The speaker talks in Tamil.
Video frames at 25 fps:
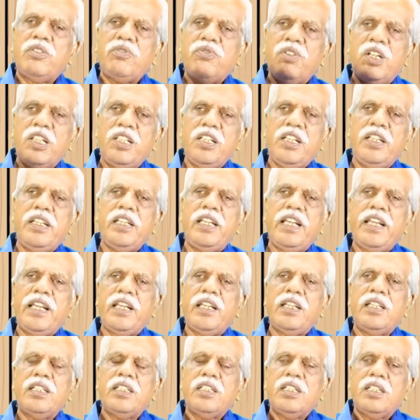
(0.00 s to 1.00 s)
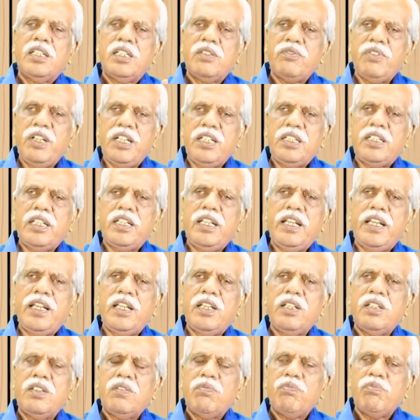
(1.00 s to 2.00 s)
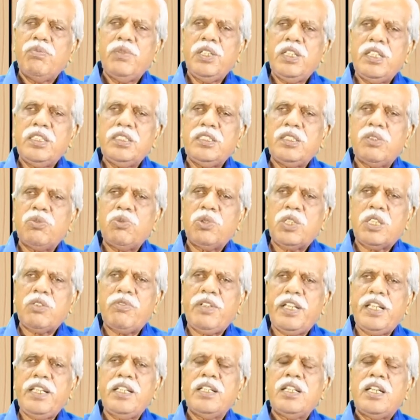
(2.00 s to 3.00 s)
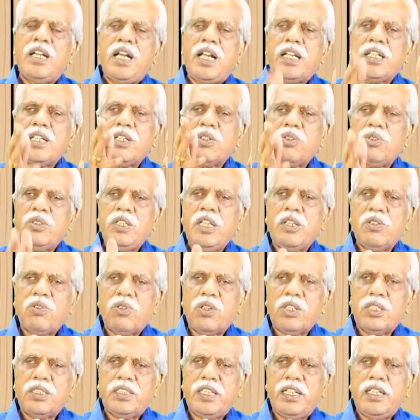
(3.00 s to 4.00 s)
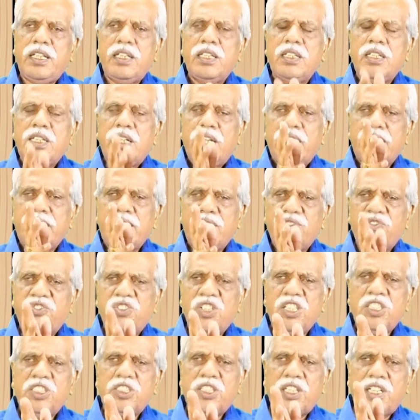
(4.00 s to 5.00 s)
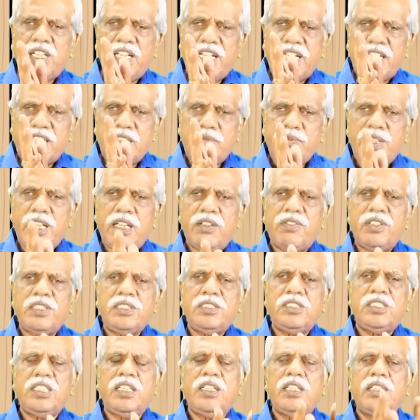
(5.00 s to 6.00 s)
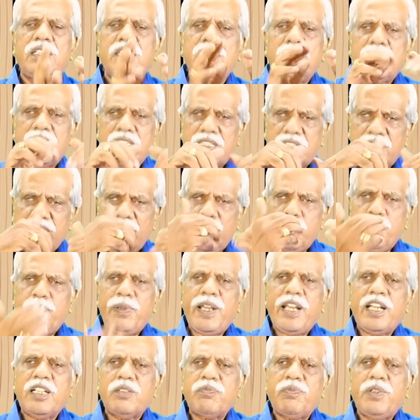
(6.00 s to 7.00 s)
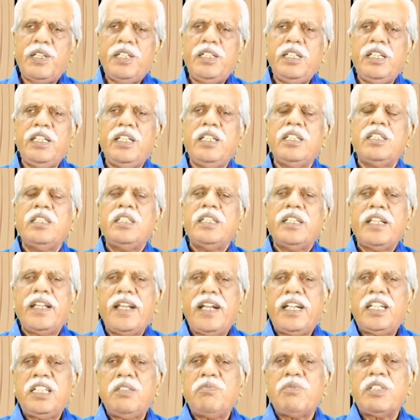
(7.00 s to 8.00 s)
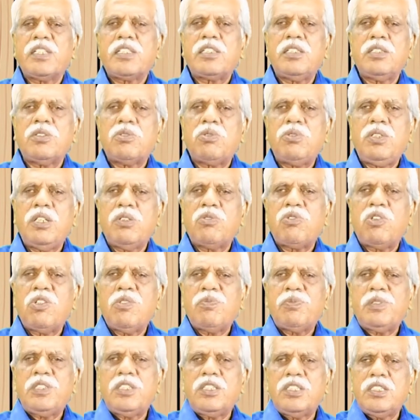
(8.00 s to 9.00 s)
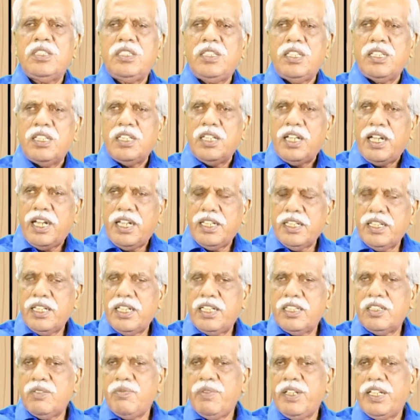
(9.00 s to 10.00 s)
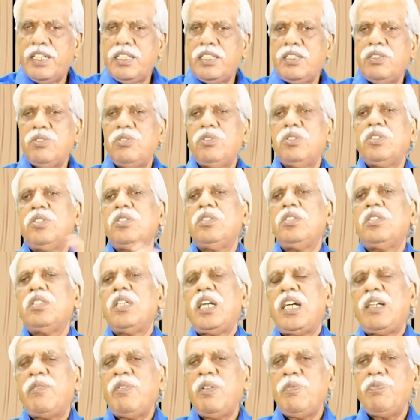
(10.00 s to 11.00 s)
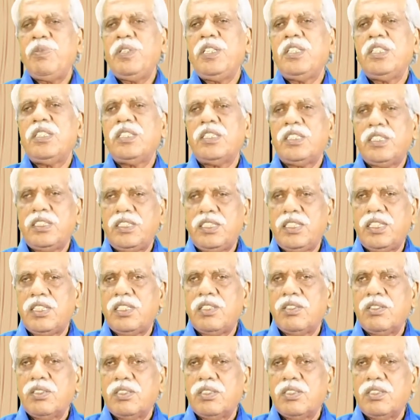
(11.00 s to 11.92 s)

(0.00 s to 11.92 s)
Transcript: விடுதியிலே வீட்டிலே மீந்த உணவை அங்கே கொண்டு கொடுத்தால் அதை ஃப்ரீசரில் அருமையாக வச்சு ரீபேக் பண்ணி ஏழை மக்களுக்கு கொண்டு கொடுப்பதற்கு அங்கே அருமையான ஒரு அமைப்பு இருக்கிறது